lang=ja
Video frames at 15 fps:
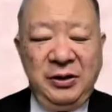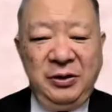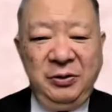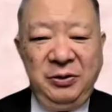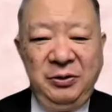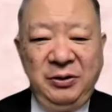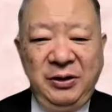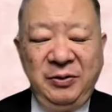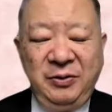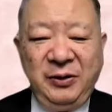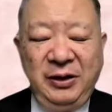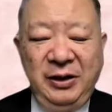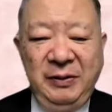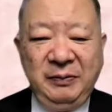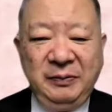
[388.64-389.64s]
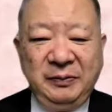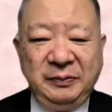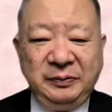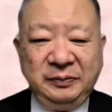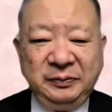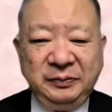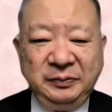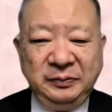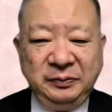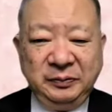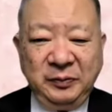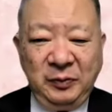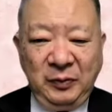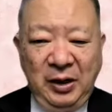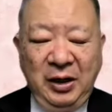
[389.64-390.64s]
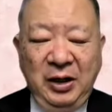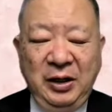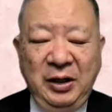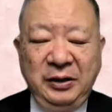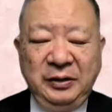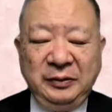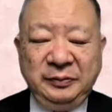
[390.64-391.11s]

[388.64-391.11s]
ち往生ですもんね。はい。はい。